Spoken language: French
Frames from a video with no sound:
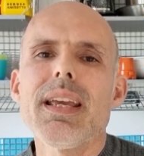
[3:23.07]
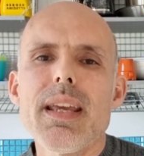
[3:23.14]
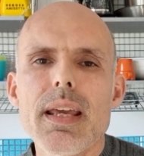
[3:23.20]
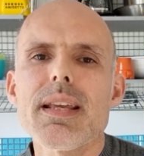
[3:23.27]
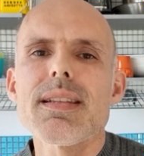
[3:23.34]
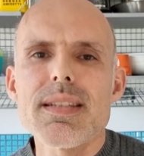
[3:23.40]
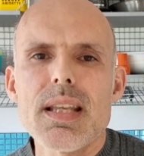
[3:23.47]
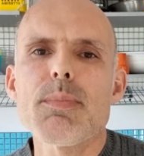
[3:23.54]

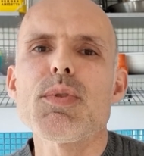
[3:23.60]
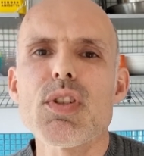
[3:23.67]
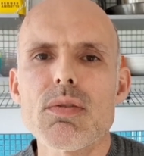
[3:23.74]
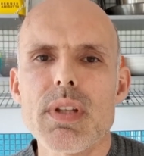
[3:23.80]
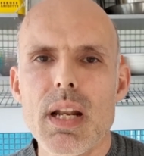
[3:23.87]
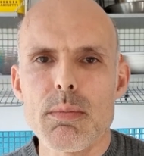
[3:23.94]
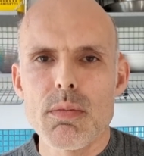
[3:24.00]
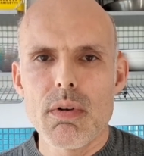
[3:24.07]

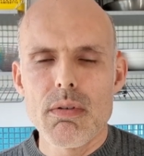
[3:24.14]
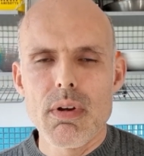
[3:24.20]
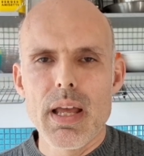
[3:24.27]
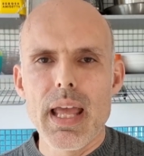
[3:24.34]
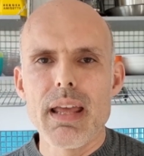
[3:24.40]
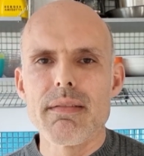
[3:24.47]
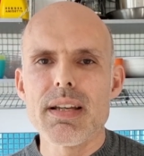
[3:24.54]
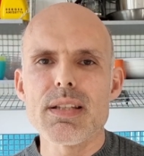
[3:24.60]
exceptionnellement,
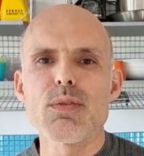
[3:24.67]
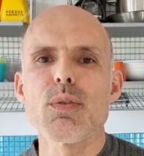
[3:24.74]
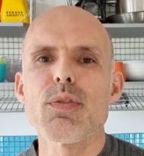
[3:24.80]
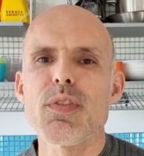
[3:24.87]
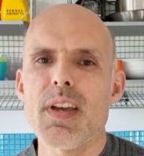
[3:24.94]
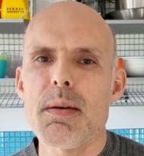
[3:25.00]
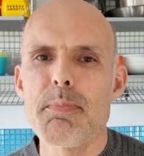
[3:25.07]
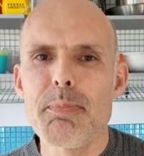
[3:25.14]
elle va se
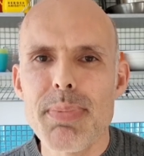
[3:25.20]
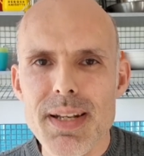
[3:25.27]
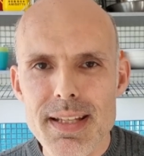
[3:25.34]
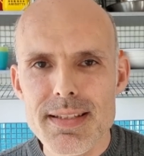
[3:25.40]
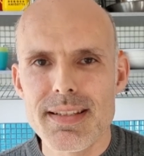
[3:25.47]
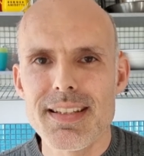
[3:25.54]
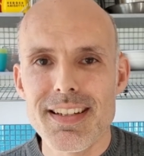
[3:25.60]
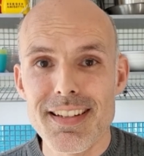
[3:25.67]
faire
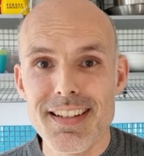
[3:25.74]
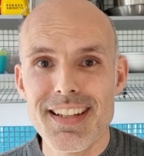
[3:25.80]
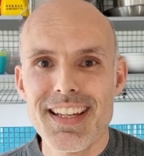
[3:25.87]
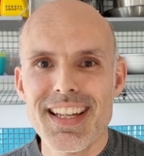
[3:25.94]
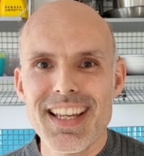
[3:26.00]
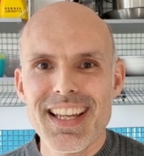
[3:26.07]
plaisir